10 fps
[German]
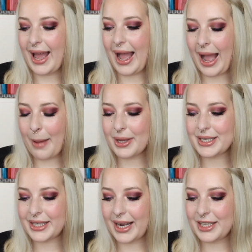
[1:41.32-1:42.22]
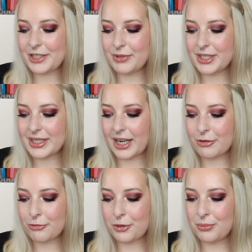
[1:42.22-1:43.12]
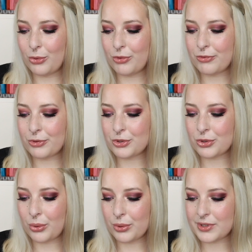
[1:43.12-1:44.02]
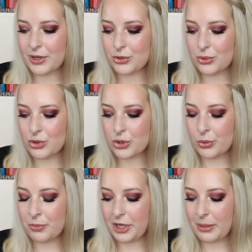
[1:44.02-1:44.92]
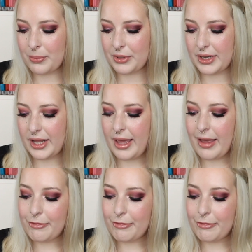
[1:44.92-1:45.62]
Aber da ich, wie gesagt, von Mauve und Rosatönen schon umgeben bin,